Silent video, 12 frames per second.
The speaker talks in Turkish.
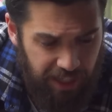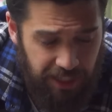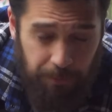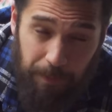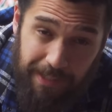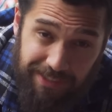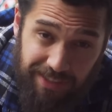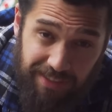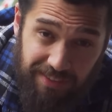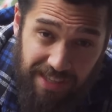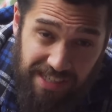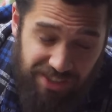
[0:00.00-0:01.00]
hangi
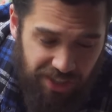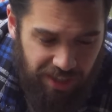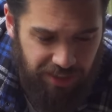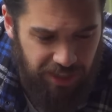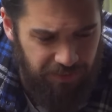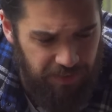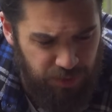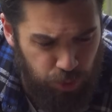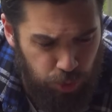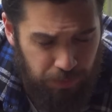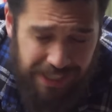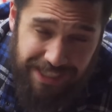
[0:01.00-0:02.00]
parçanın ne işe yaradığını ve
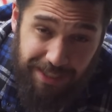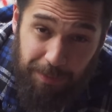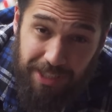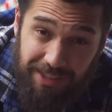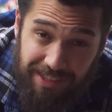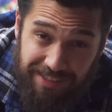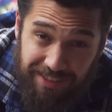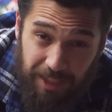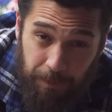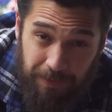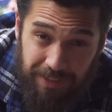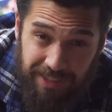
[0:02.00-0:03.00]
süzme işleminin nasıl
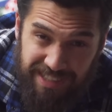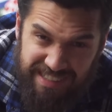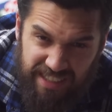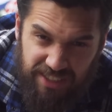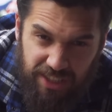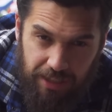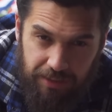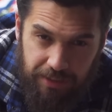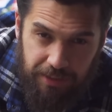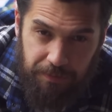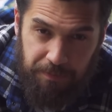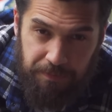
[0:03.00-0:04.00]
yapıldığını kısaca
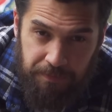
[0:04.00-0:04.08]
anlatayım.